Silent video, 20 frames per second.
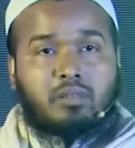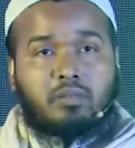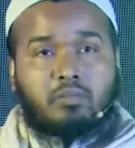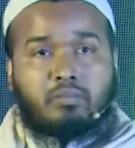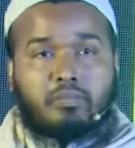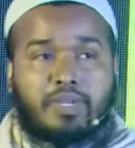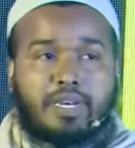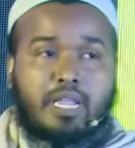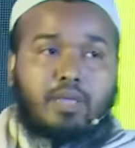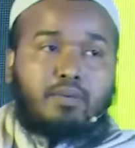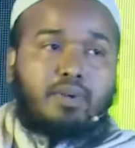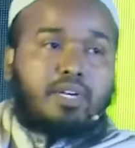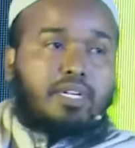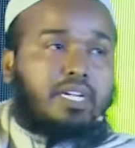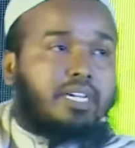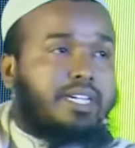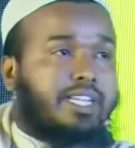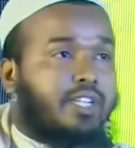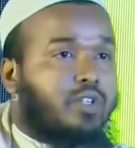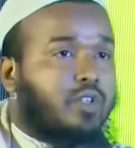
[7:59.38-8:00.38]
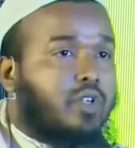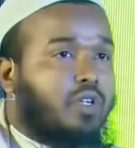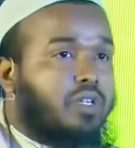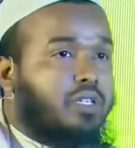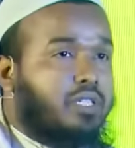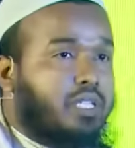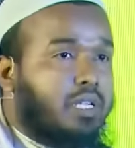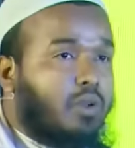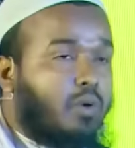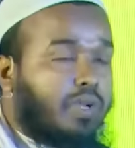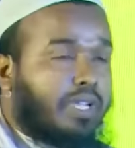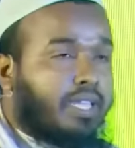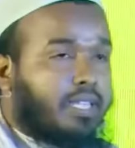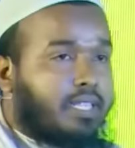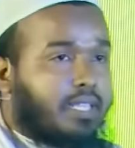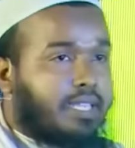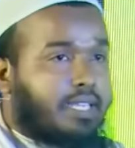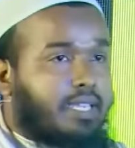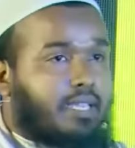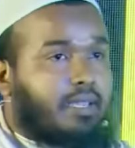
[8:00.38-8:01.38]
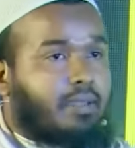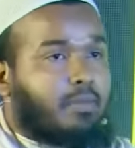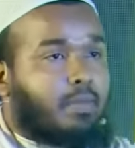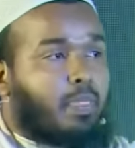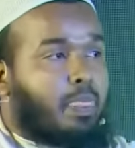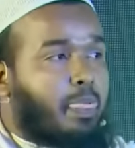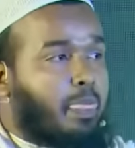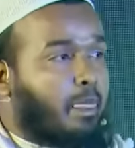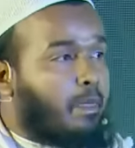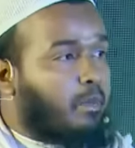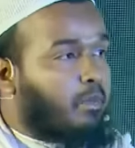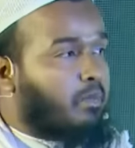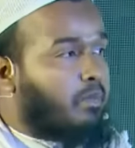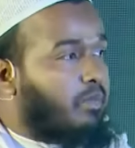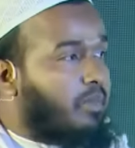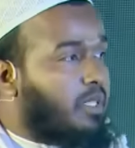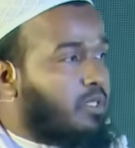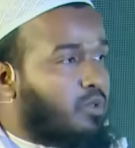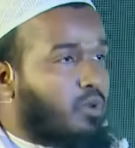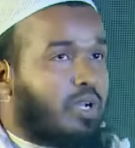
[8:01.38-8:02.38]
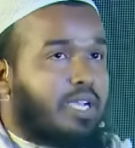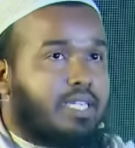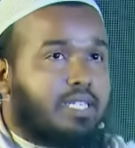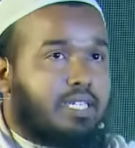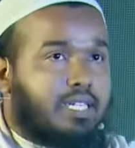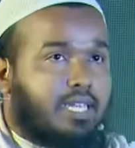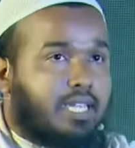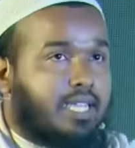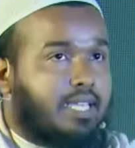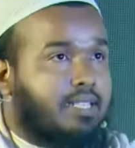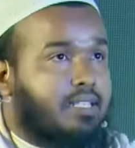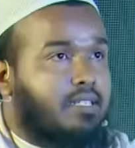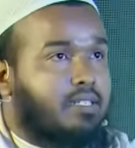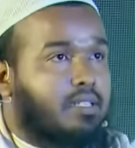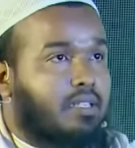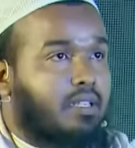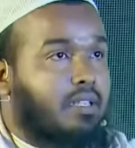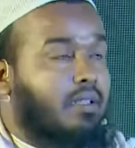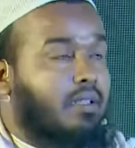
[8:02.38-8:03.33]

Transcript: মানে আমার একটা টিউশনে ছিল ওইখান থেকে ছয় হাজার টাকা দিছে